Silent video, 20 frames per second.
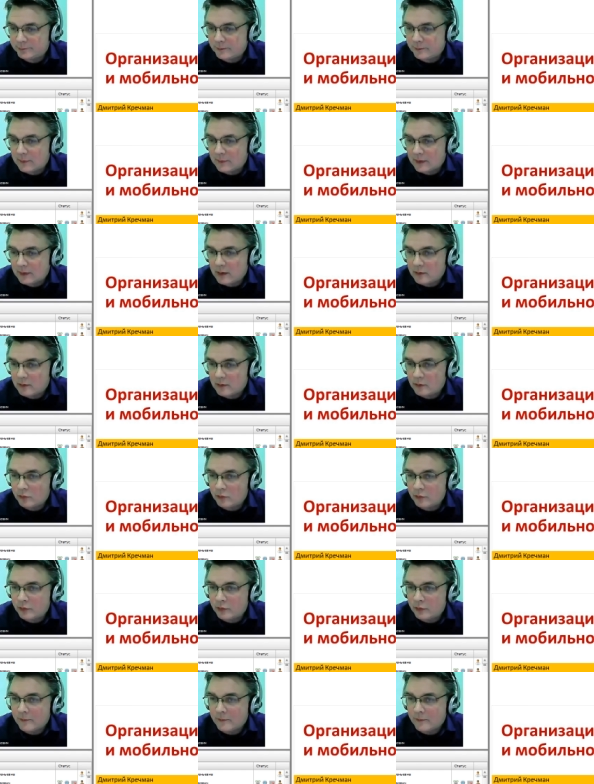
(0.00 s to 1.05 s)
какую,
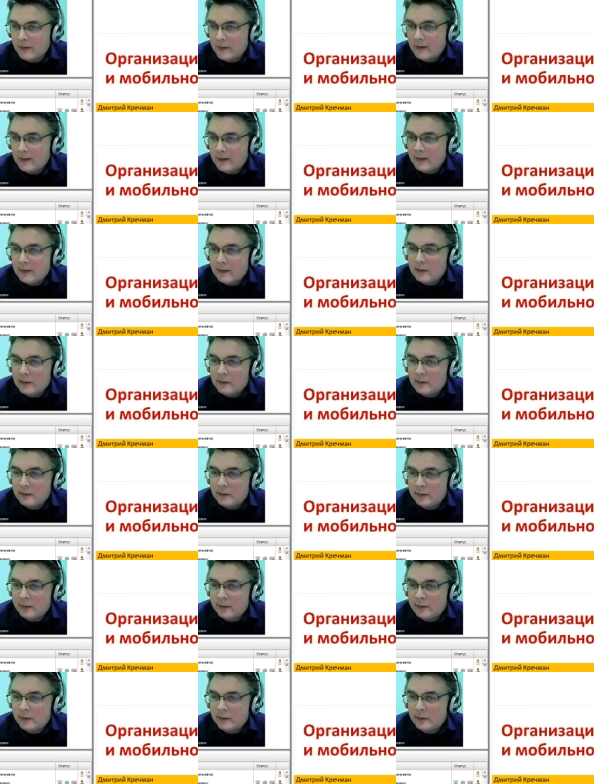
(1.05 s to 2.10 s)

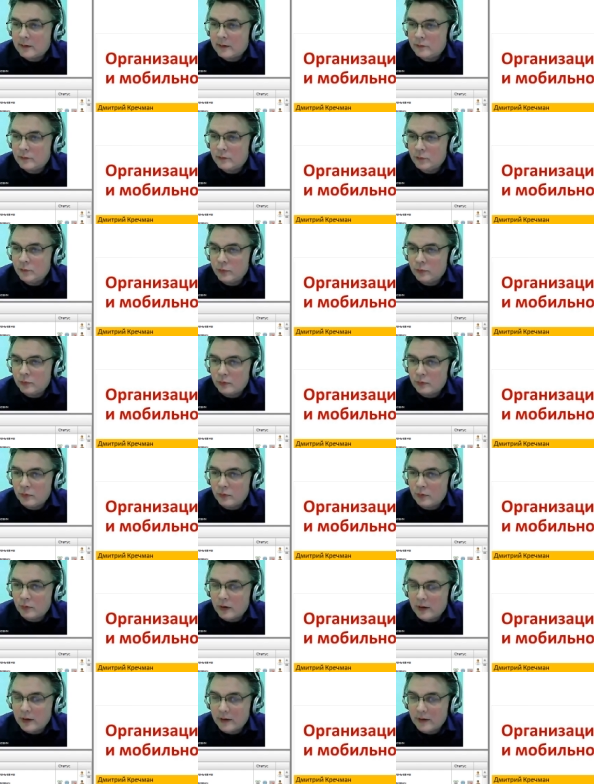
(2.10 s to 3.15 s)
какую, в
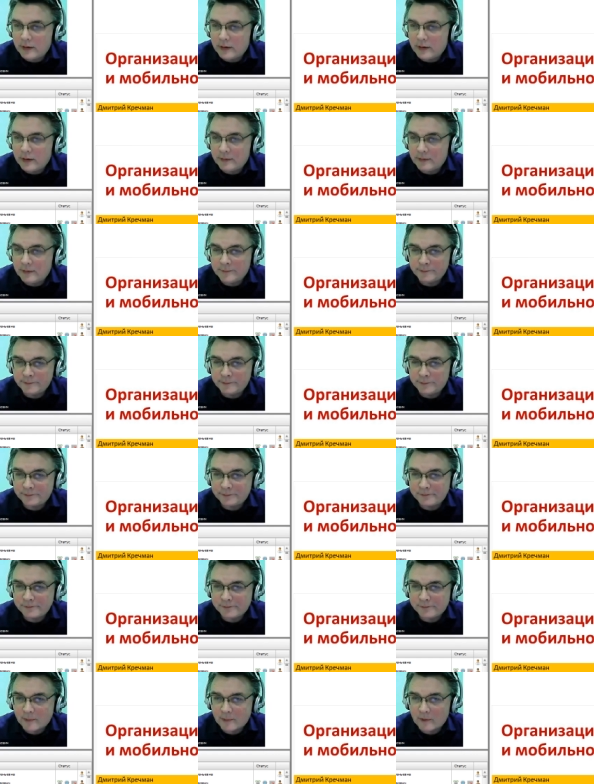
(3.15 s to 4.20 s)

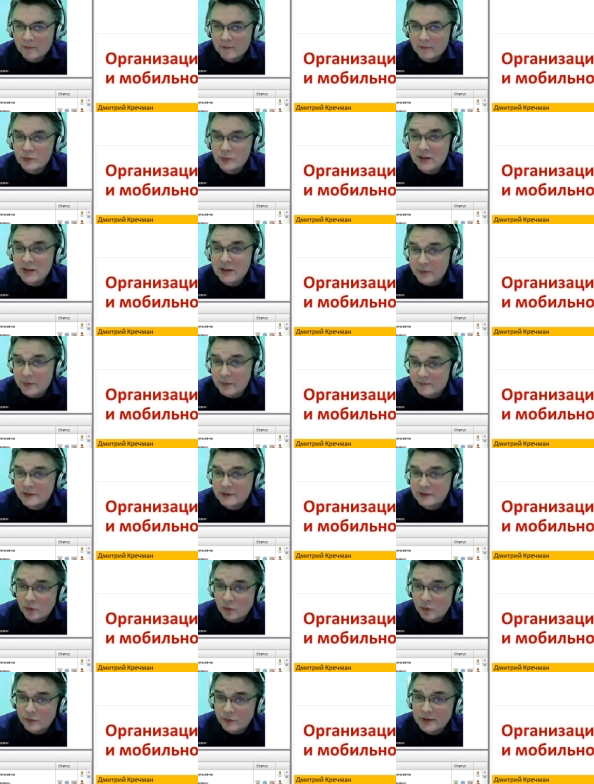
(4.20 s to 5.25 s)
какой степени вы знакомы
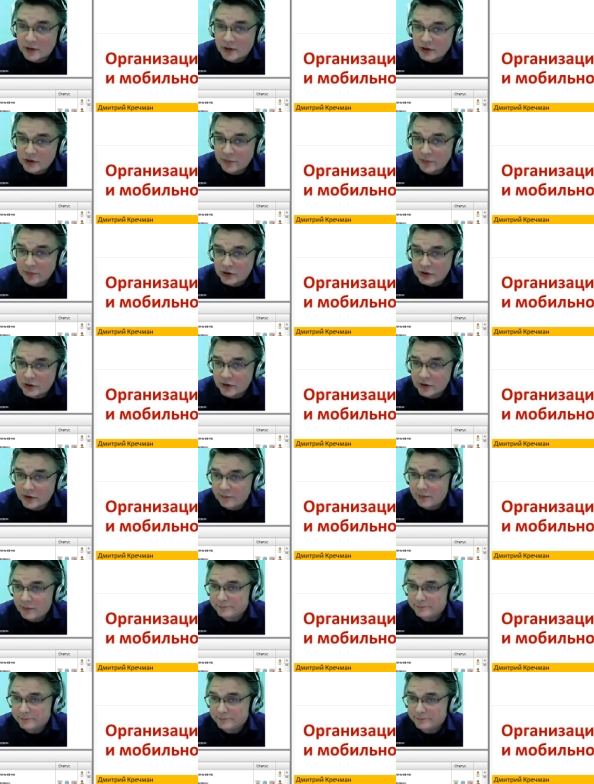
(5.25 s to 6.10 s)
с нашими решениями.